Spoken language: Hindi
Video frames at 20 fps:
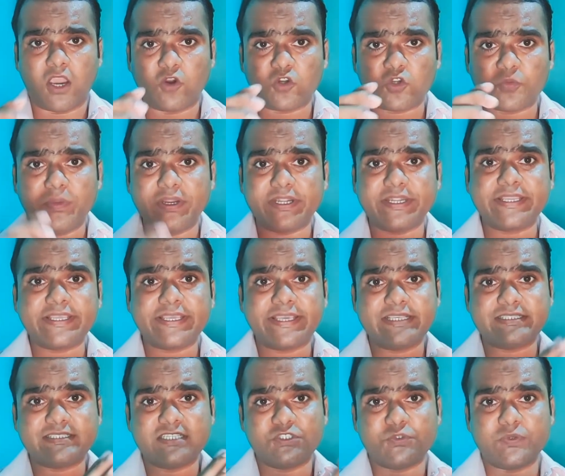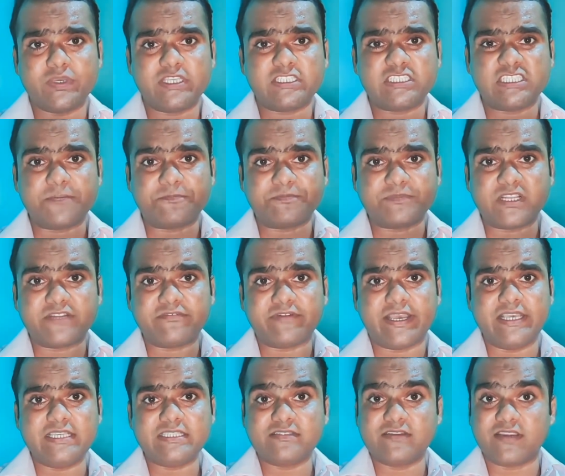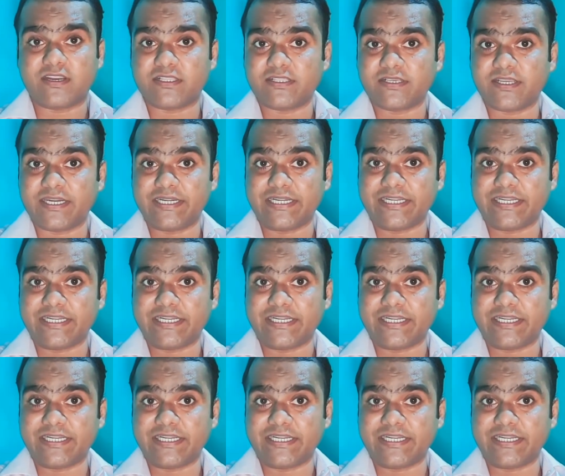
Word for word: ऑटोमेटिक इससे जो है चैप्टर वाइज कर देगा